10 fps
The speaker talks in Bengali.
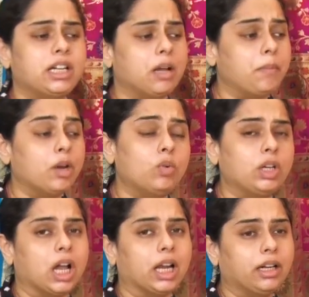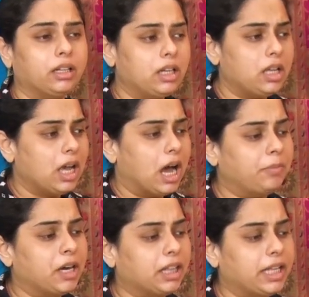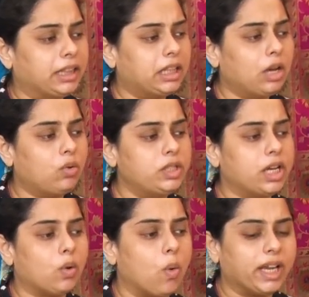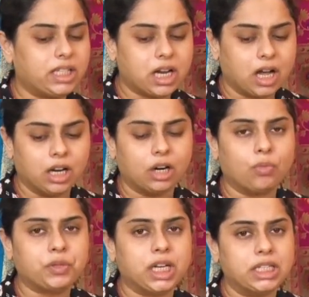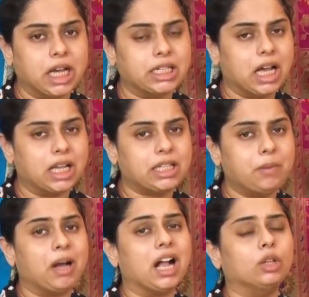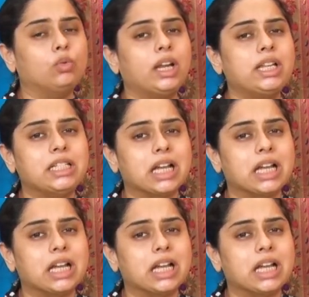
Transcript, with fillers: যেটা মেরুন কালার আপনারা দেখতে থাকুন যে কয়েকটা কালার অপশান যা যা আছে বা গাদোয়ালের